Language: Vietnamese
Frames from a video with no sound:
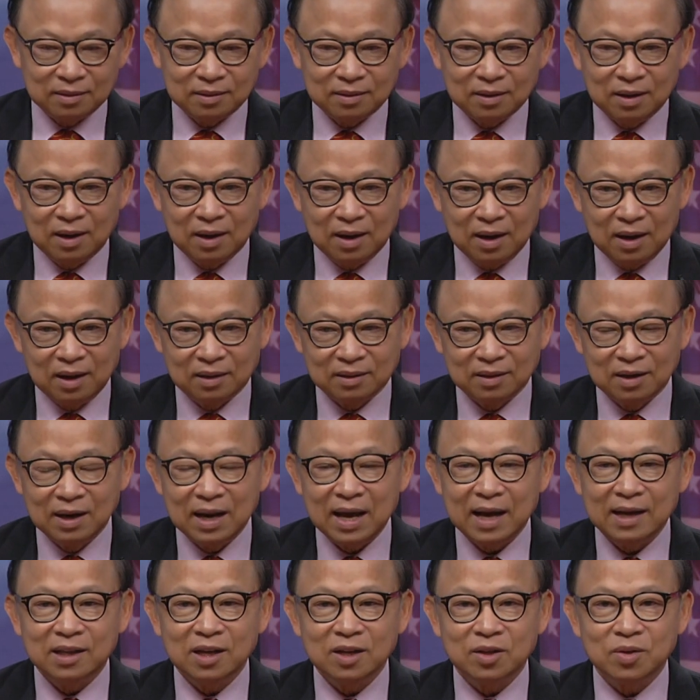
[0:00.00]
À, tới
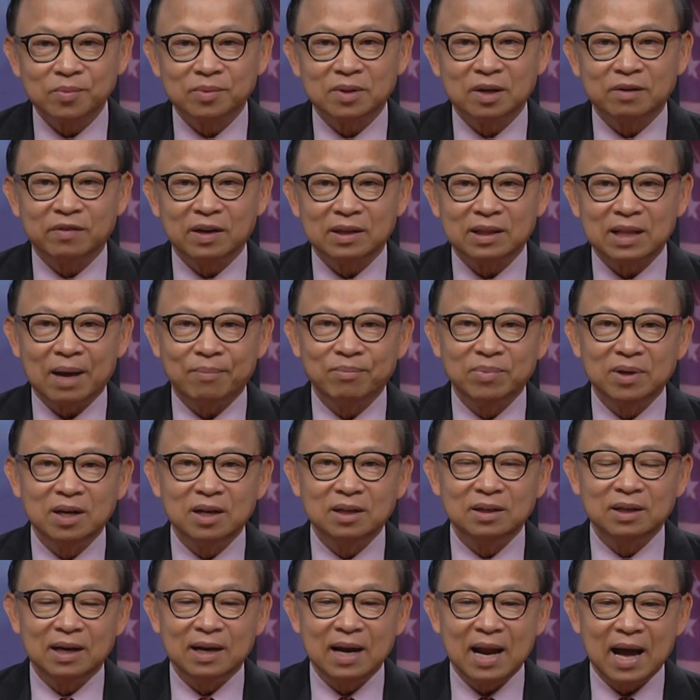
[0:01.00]
đây thì chúng tôi phải tạm
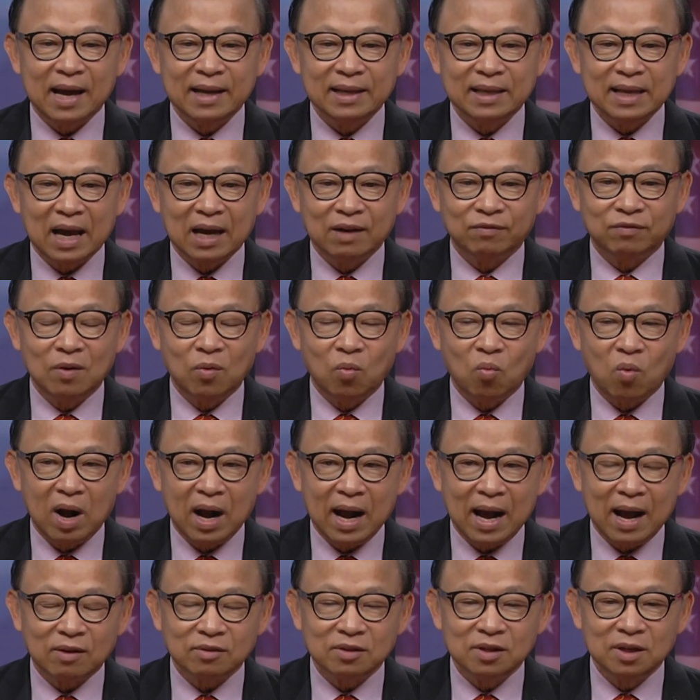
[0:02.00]
ngưng để đài chạy phần quảng
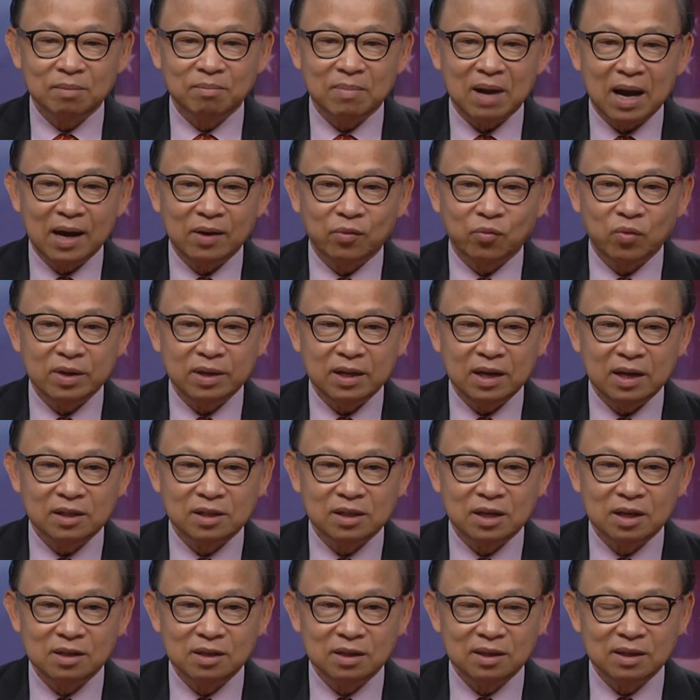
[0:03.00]
cáo thương mại. Quý vị
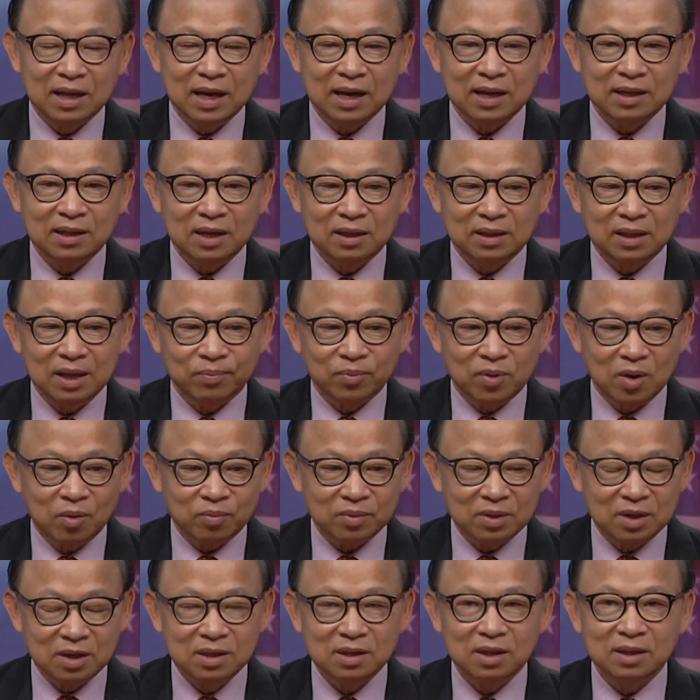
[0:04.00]
chờ đường dây thì tiếp tục
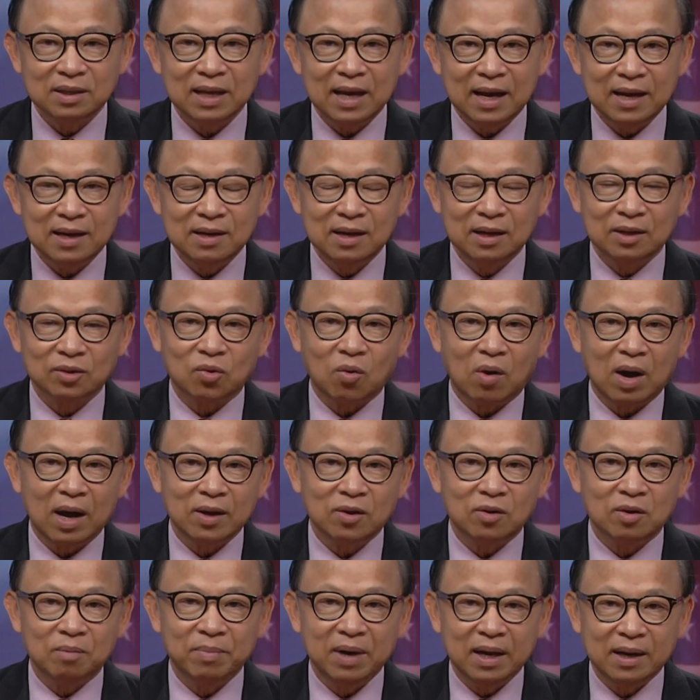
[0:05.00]
giữ đường dây điện thoại
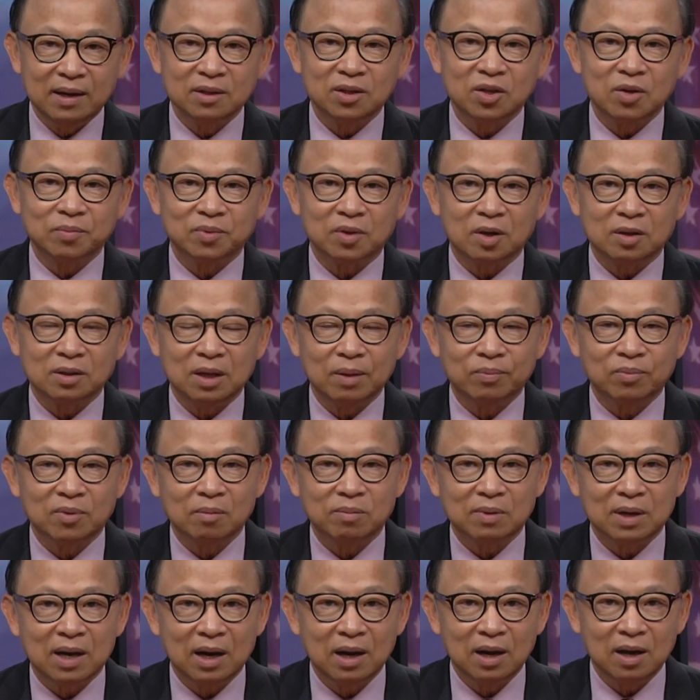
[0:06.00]
của mình. Chúng tôi tiếp
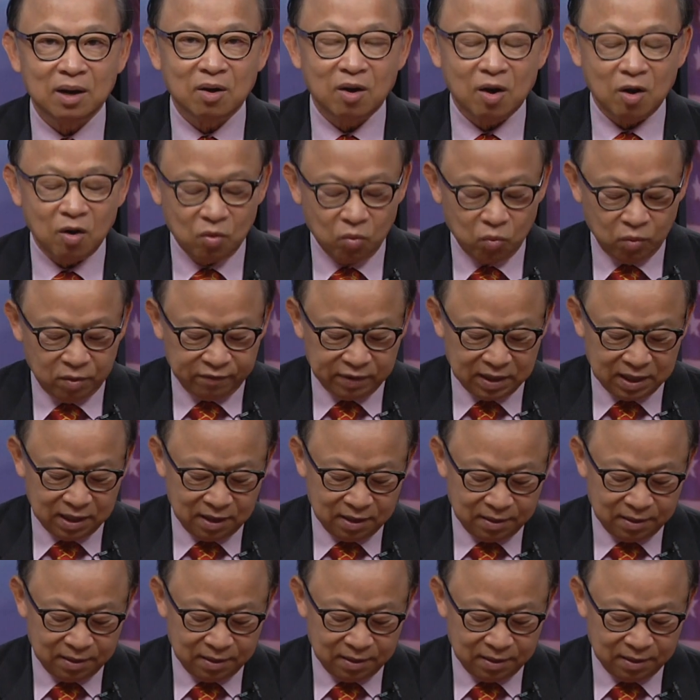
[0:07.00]
tục trả lời câu hỏi quý vị.